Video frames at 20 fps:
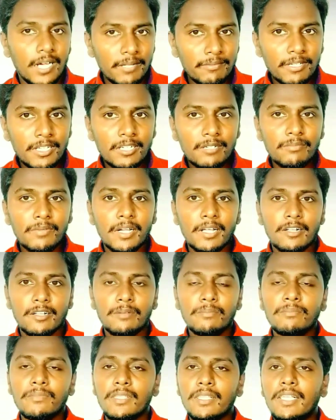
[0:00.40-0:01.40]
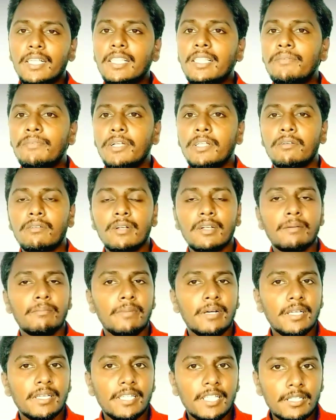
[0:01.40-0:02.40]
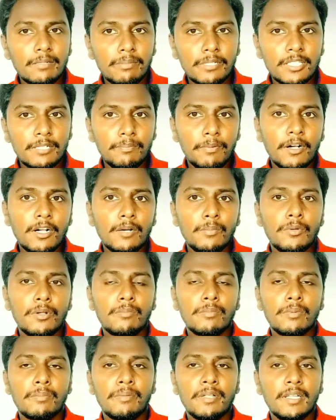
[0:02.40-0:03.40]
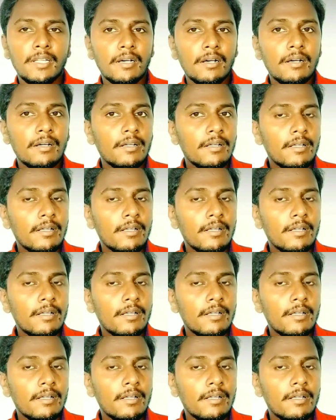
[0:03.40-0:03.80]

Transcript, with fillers: அனைவருக்கும் வணக்கம் இந்த வீடியோவில் நம்ம எதை பற்றி பார்க்க போகிறோம் அப்படின்னா